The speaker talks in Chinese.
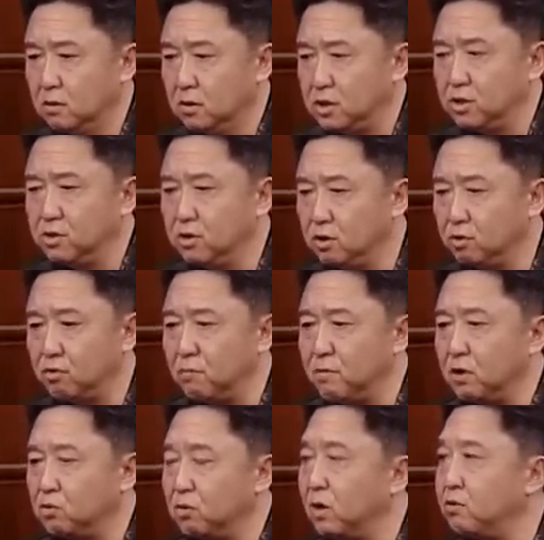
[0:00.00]
其实你随
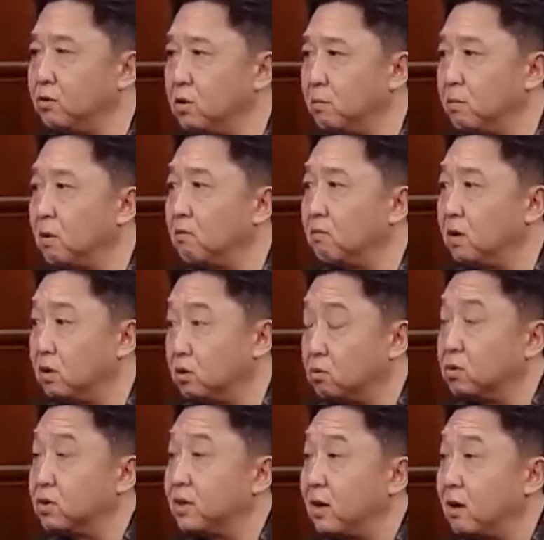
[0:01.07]
便拽出一个包袱来
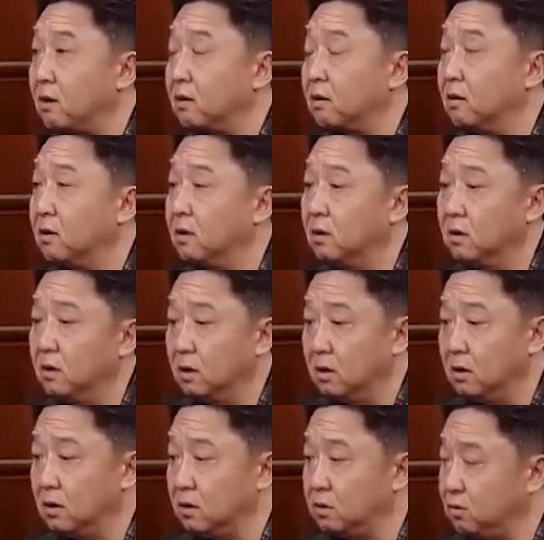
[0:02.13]
都是这样的，
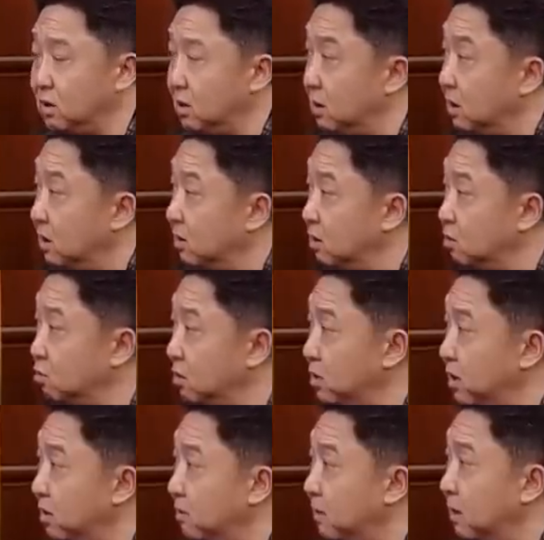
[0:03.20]
嗯，就像你刚才说
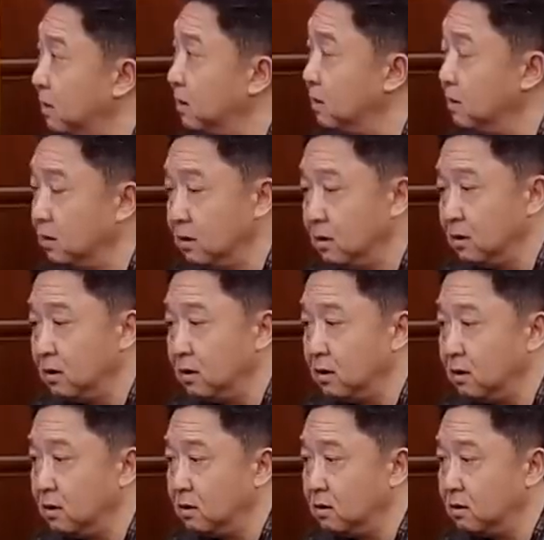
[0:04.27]
这个吧，
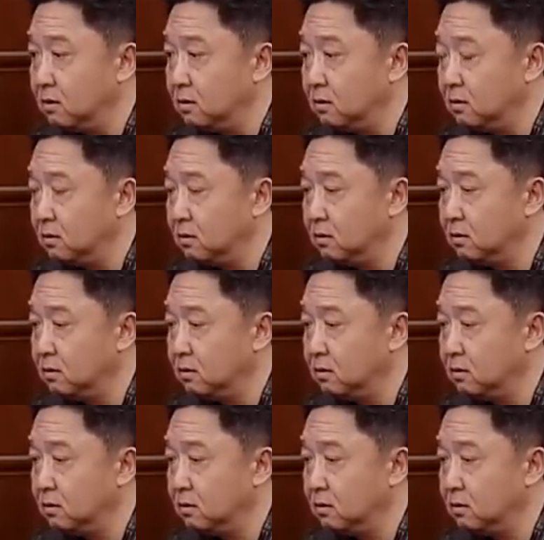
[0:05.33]
嗯，